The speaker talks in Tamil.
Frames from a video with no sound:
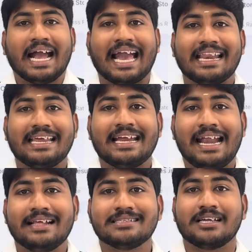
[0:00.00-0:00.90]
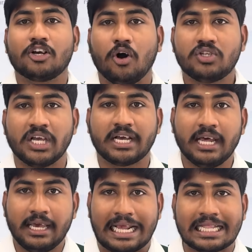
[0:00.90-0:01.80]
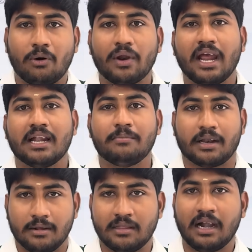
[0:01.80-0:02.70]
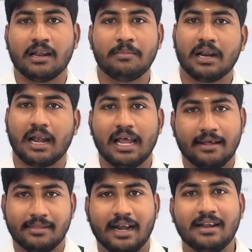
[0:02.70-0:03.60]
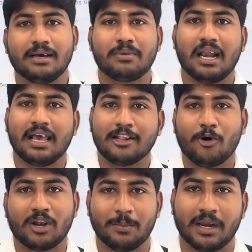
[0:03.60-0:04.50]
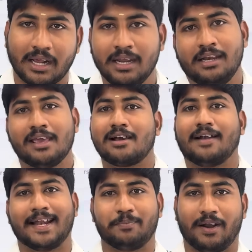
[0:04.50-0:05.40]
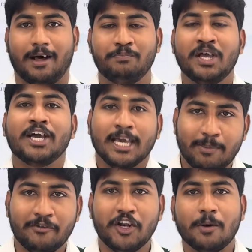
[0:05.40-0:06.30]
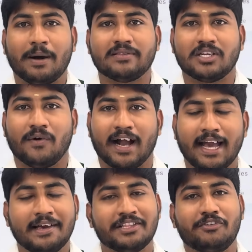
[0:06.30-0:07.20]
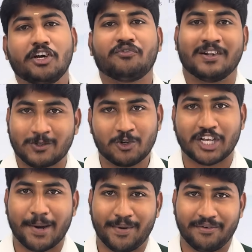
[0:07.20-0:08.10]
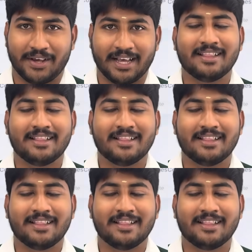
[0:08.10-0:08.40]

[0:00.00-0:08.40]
கெரியர் கைடன்ஸ் அண்ட் கோச்சிங்க்கு இந்த ஒரே நம்பர் இந்த ரெண்டு நம்பர் இருக்குல்ல அந்த ரெண்டு நம்பரில் ஏதோ ஒரு நம்பருக்கு நீங்கள் காண்டாக்ட் பண்ணலாம் இப்போ வீடியோ பார்த்துட்டு வாங்க இந்த வீடியோ ஃப்ரெண்ட்ஸ்க்கும் ஷேர் பண்ணிவிடுங்க